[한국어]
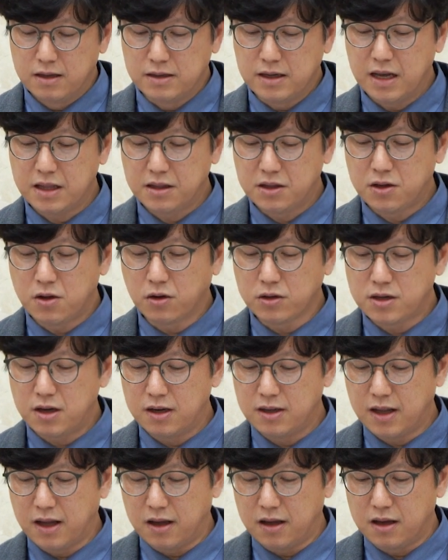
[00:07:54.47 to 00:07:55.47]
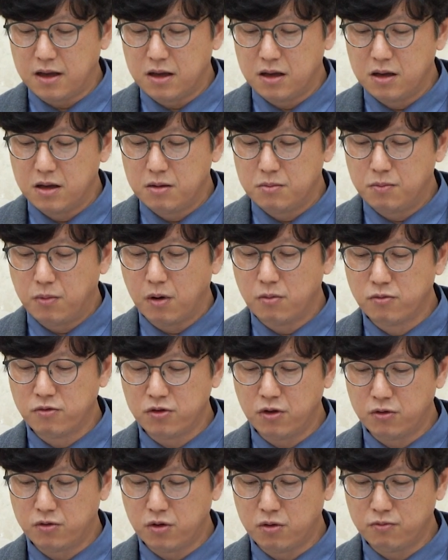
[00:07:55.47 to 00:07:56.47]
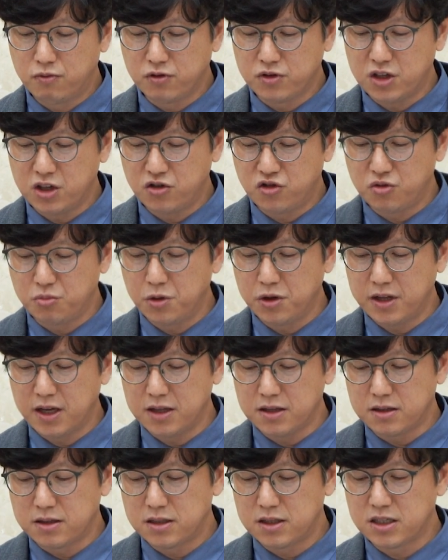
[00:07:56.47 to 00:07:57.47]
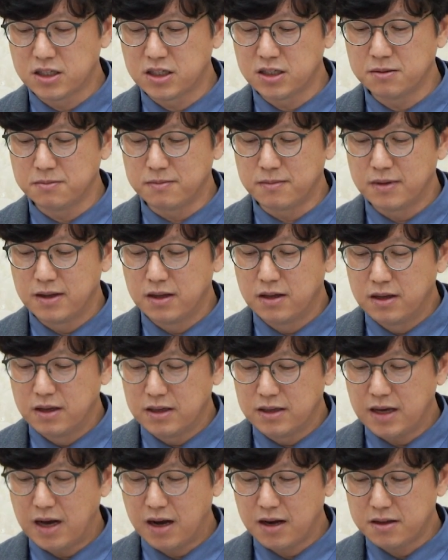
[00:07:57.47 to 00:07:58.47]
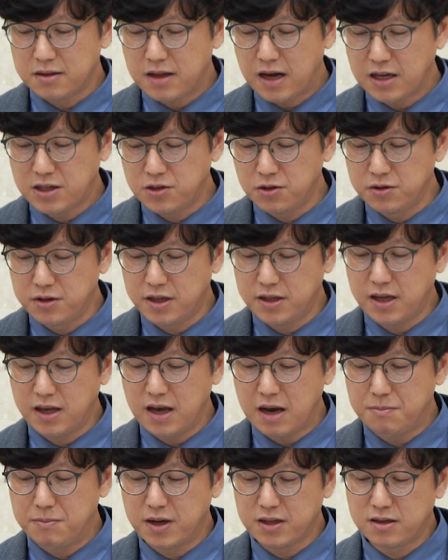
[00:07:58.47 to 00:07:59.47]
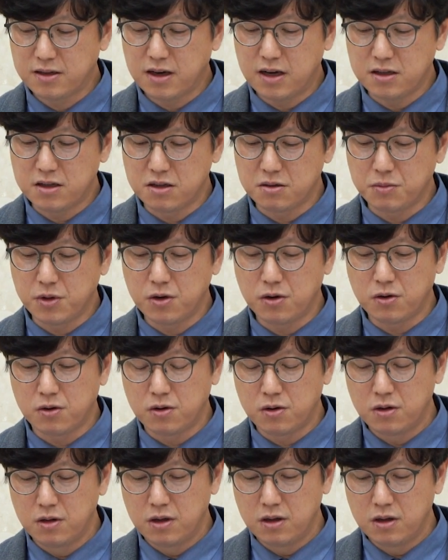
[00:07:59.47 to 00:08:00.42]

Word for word: 옛 경찰대 법무연수원 부지 주변엔 지금 약4 0 0 0 세대의 아파트가 있으며